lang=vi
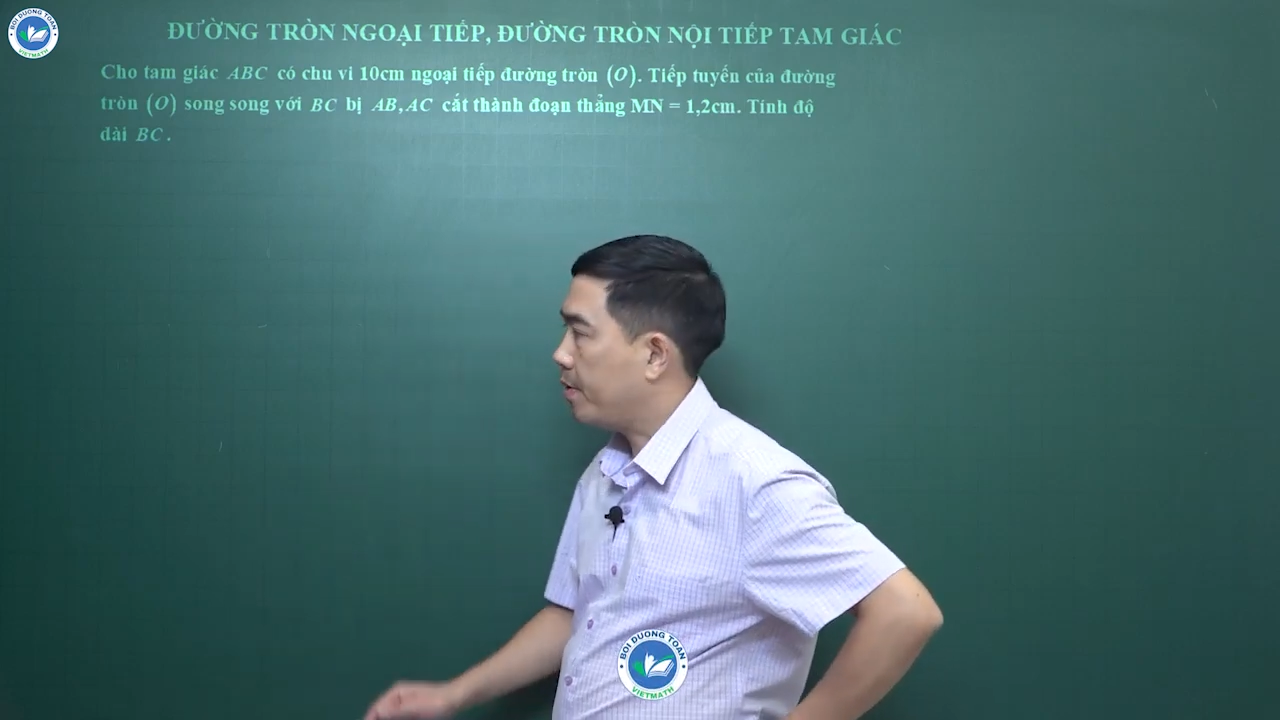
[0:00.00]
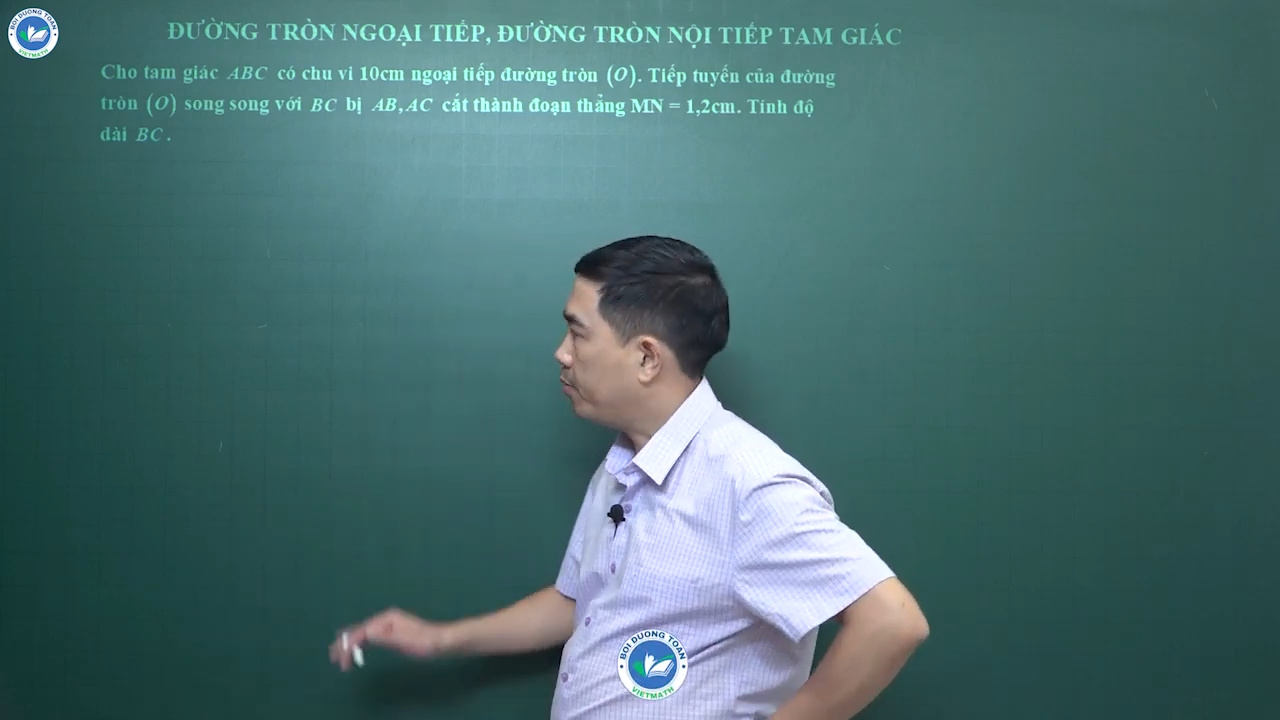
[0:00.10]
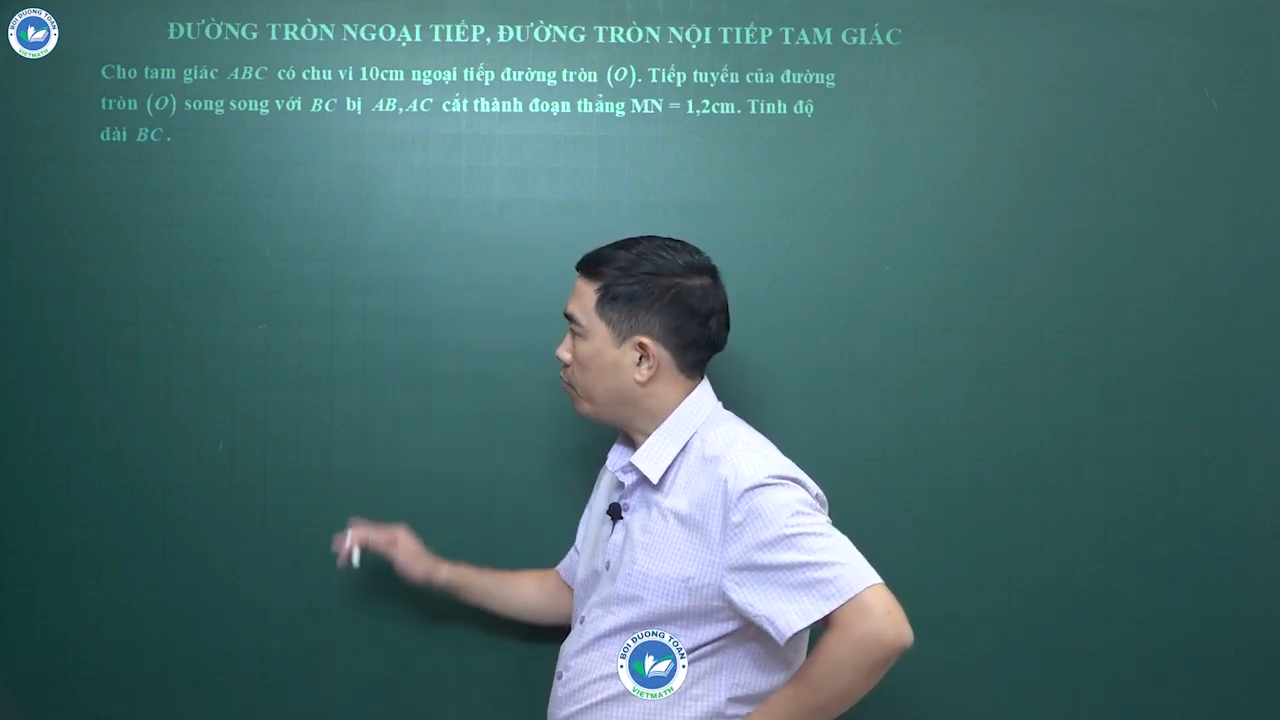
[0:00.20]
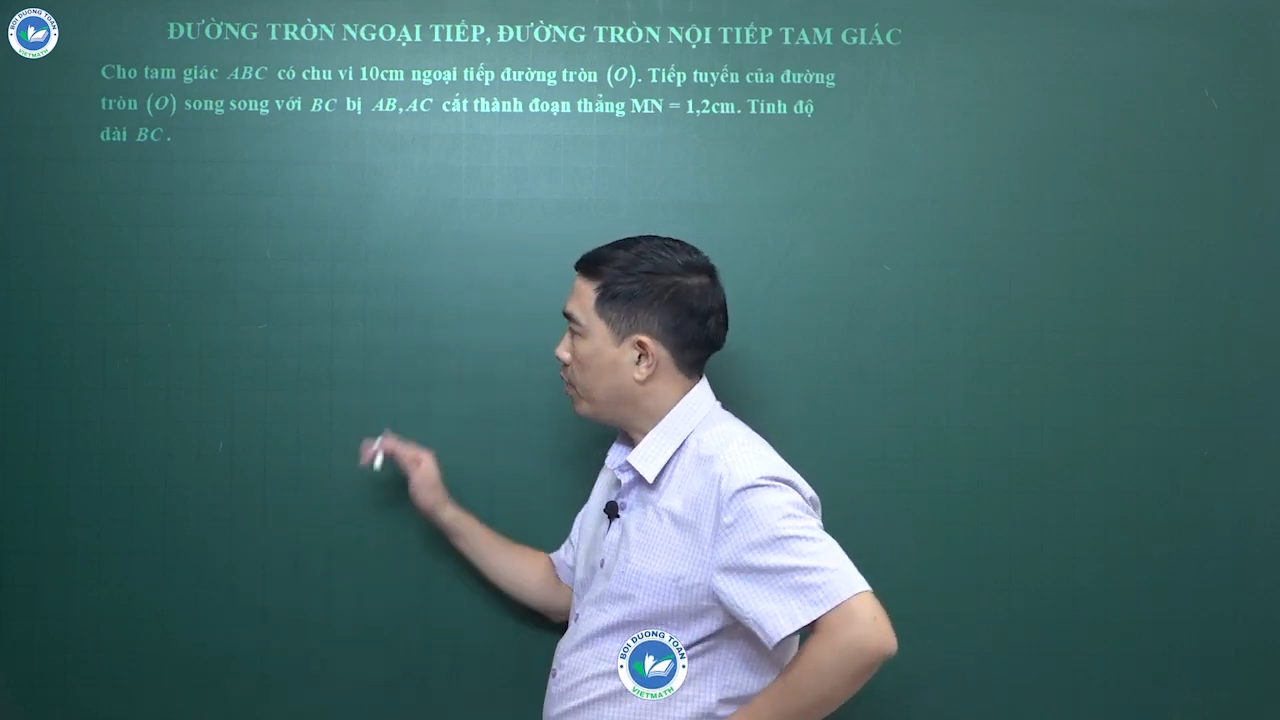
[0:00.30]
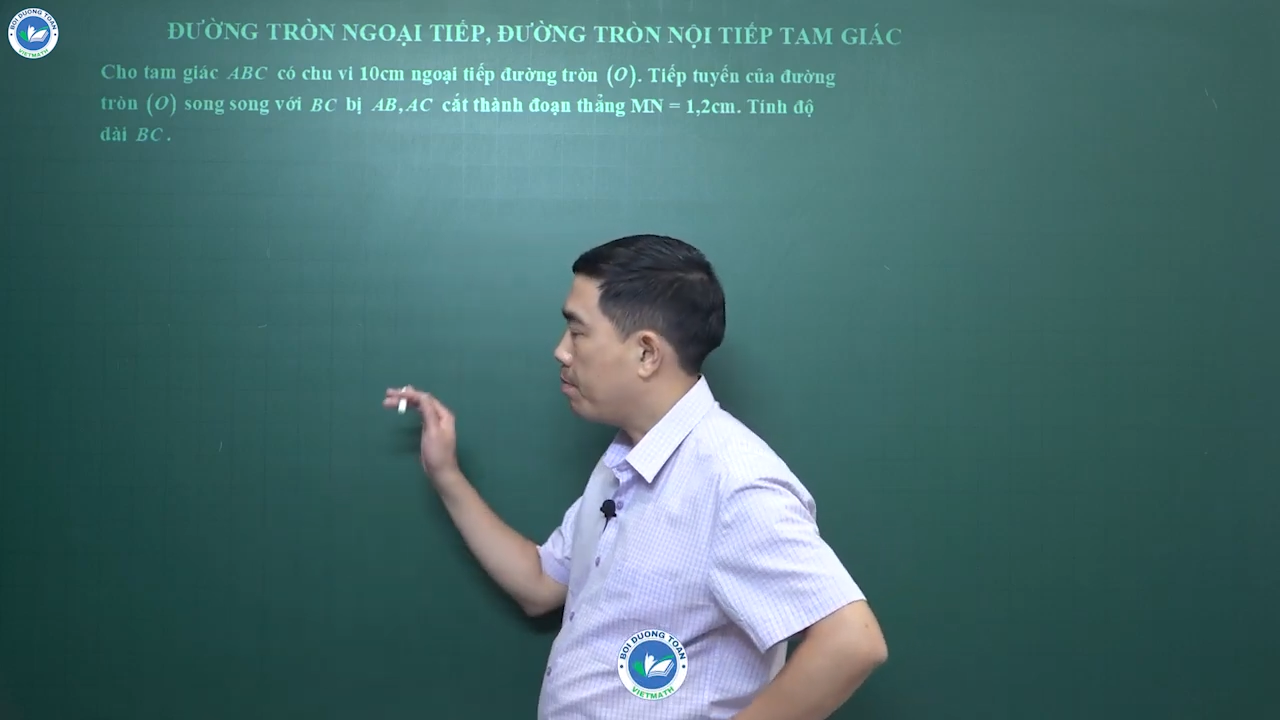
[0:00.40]
tiếp
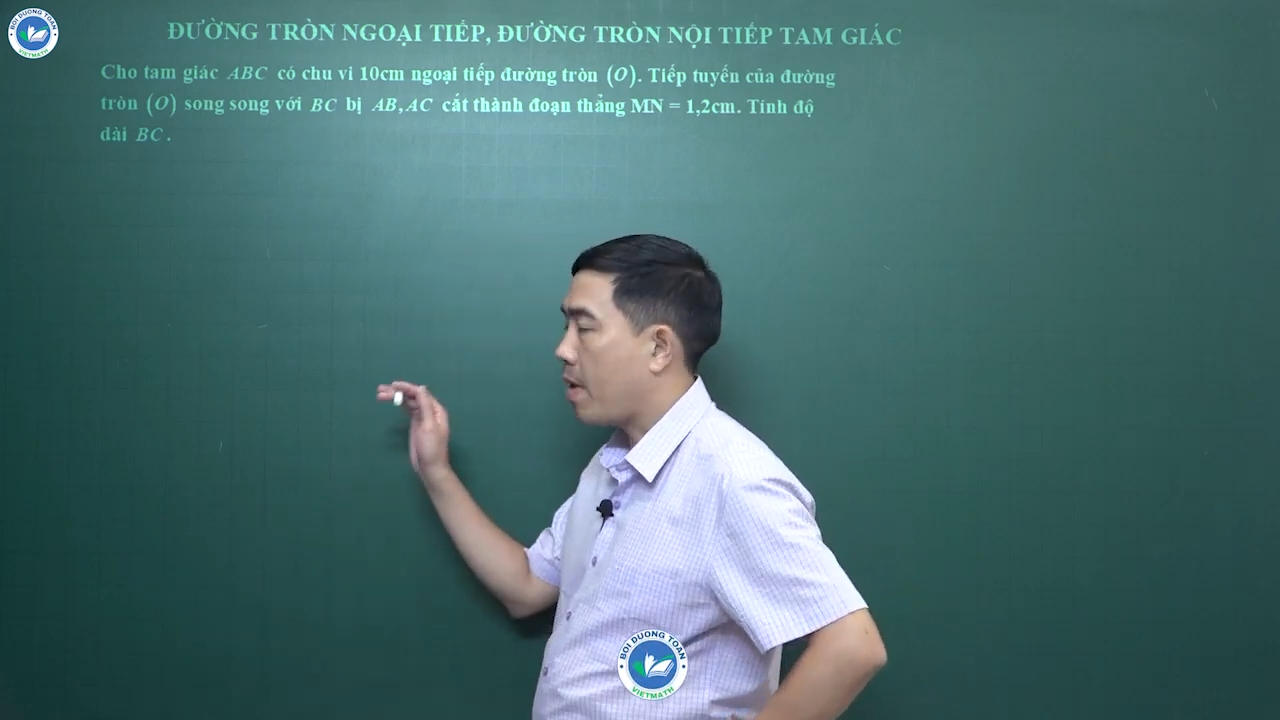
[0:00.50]
xúc với